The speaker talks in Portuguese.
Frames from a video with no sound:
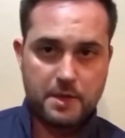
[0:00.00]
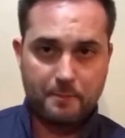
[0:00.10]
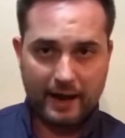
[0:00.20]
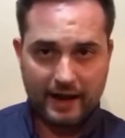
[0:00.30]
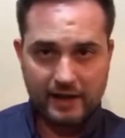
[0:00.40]
E
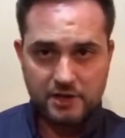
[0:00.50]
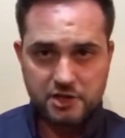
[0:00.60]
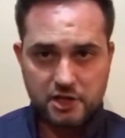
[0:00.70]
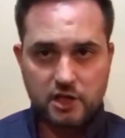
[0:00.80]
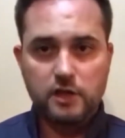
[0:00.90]
para
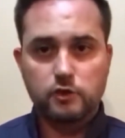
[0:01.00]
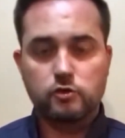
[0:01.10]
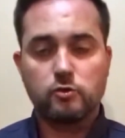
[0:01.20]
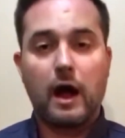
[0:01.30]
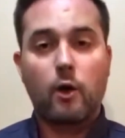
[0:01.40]
garantir que
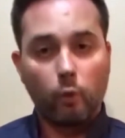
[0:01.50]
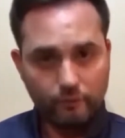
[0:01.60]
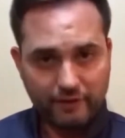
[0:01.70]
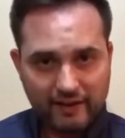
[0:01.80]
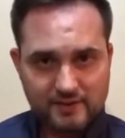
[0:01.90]
isso
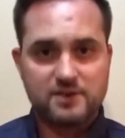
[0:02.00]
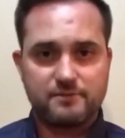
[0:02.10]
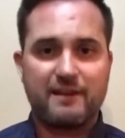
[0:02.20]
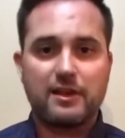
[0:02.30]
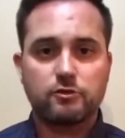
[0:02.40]
aconteça
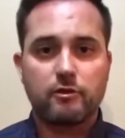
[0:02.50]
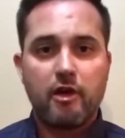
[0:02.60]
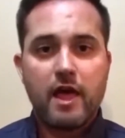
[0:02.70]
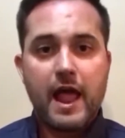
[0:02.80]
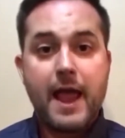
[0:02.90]
de fato,
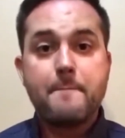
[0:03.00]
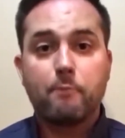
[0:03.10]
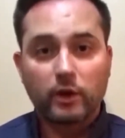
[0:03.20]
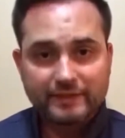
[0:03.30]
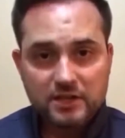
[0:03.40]
é
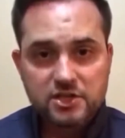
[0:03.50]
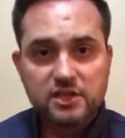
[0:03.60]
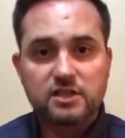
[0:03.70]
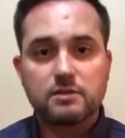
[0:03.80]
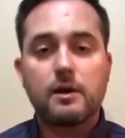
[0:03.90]

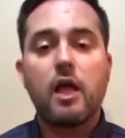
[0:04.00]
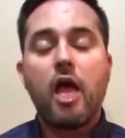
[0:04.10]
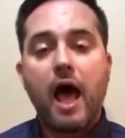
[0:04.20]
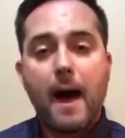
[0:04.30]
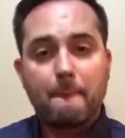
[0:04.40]

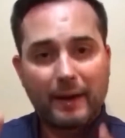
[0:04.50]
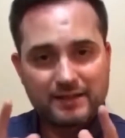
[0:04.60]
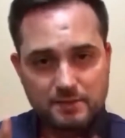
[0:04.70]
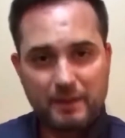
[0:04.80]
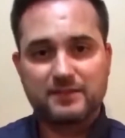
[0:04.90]
importantíssima a
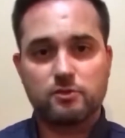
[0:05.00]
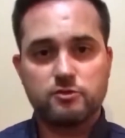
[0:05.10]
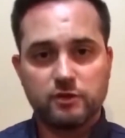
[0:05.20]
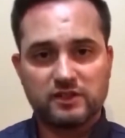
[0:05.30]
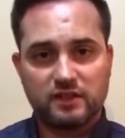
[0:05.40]
participação
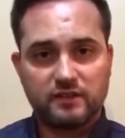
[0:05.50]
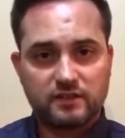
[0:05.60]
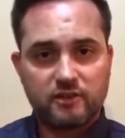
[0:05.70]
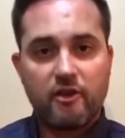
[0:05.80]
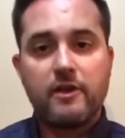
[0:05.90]
de
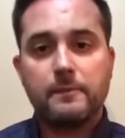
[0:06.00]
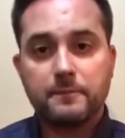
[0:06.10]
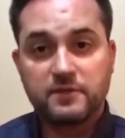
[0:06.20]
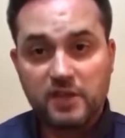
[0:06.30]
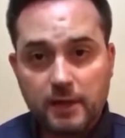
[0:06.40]
vocês.
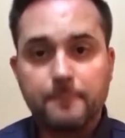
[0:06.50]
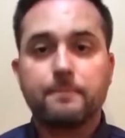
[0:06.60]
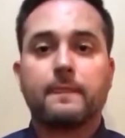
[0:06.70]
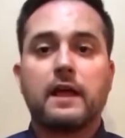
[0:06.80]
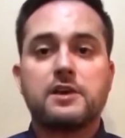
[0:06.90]

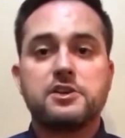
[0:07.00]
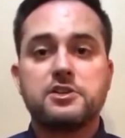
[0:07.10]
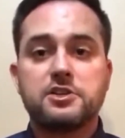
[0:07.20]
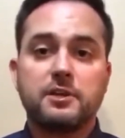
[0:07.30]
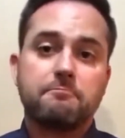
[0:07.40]
Sim, a
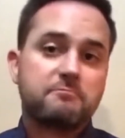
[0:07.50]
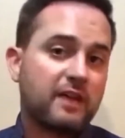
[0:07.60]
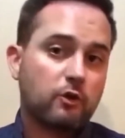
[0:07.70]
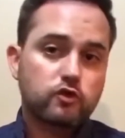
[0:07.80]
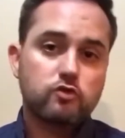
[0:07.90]
gente
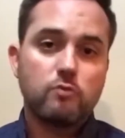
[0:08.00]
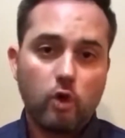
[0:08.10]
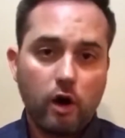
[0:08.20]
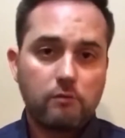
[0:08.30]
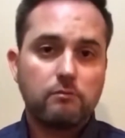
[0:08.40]
se
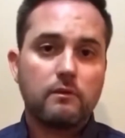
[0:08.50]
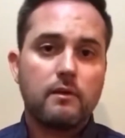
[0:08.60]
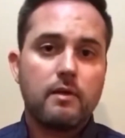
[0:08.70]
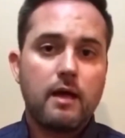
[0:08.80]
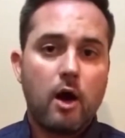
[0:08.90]
acostumou
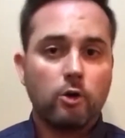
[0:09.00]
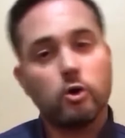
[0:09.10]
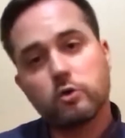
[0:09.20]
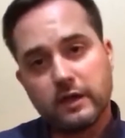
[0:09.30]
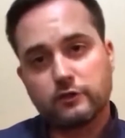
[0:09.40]
ao
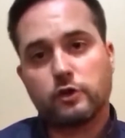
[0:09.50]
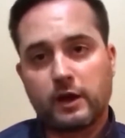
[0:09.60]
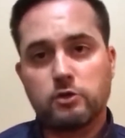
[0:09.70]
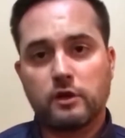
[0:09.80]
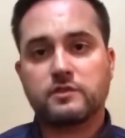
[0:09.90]
longo da
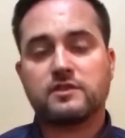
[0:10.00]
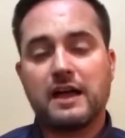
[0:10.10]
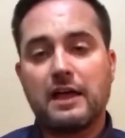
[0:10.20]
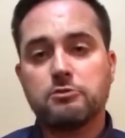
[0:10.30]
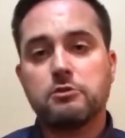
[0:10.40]
história do nosso
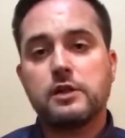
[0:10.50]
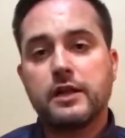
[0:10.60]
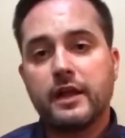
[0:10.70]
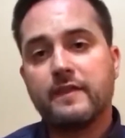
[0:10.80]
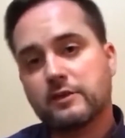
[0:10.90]
Estado
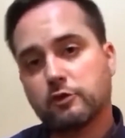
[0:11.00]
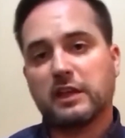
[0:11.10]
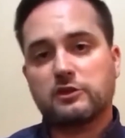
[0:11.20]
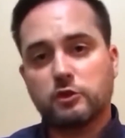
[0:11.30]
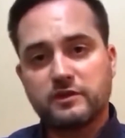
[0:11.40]
e das
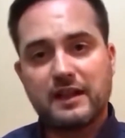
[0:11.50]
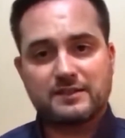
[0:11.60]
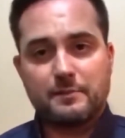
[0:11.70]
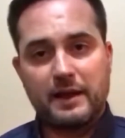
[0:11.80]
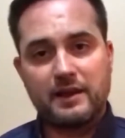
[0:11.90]
votações na
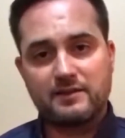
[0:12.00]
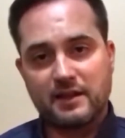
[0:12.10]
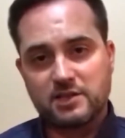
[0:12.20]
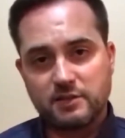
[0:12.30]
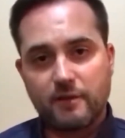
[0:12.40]
Assembleia
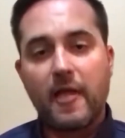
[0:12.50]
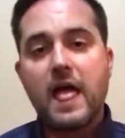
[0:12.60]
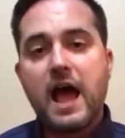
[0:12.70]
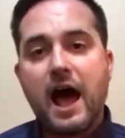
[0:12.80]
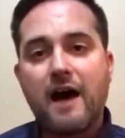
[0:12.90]
Legislativa
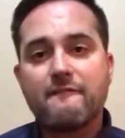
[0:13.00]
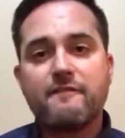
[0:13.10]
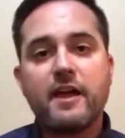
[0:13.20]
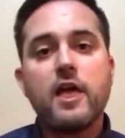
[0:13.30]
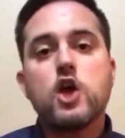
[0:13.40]
a
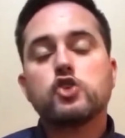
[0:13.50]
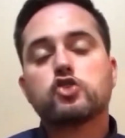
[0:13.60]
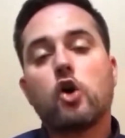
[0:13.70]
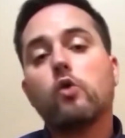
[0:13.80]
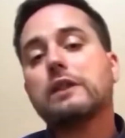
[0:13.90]
ver
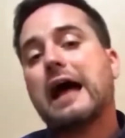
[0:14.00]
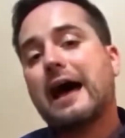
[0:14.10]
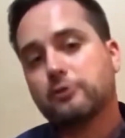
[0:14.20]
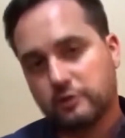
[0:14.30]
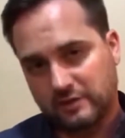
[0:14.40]
só um
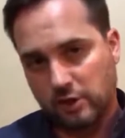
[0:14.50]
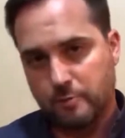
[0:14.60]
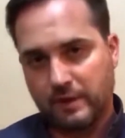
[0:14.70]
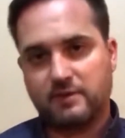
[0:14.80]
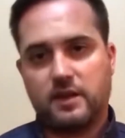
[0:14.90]
lado
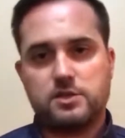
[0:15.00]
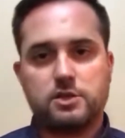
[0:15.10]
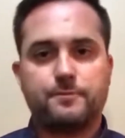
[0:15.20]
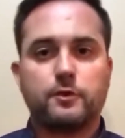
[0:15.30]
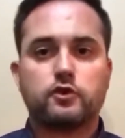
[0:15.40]
estando
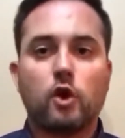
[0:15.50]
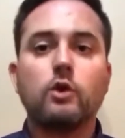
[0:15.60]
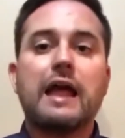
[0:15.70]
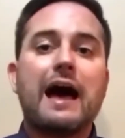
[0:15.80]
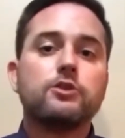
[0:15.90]
presente,
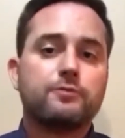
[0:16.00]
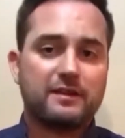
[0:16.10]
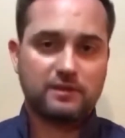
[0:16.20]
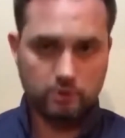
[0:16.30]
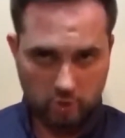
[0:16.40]
só um lado
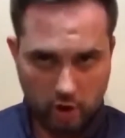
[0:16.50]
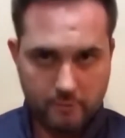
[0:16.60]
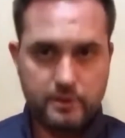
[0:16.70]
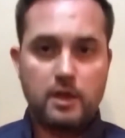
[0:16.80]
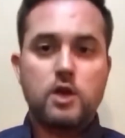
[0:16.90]
fazendo
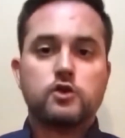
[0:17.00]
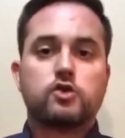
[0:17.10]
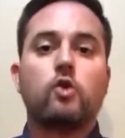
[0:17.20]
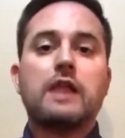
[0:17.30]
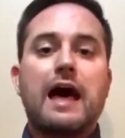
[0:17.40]
lobby,
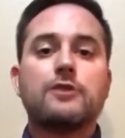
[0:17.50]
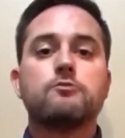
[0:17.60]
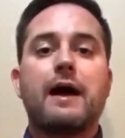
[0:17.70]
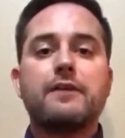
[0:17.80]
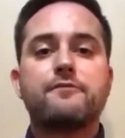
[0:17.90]
só um
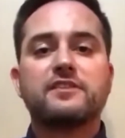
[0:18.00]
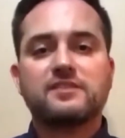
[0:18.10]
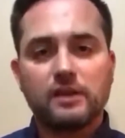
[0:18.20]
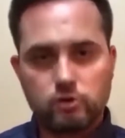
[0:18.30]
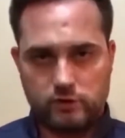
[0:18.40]
lado
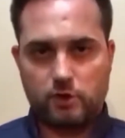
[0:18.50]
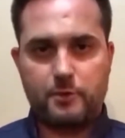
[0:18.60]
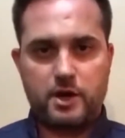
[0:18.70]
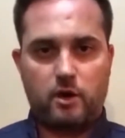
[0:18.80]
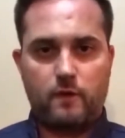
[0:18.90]
manifestando a sua
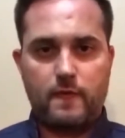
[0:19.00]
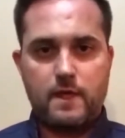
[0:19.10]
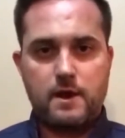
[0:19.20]
opinião.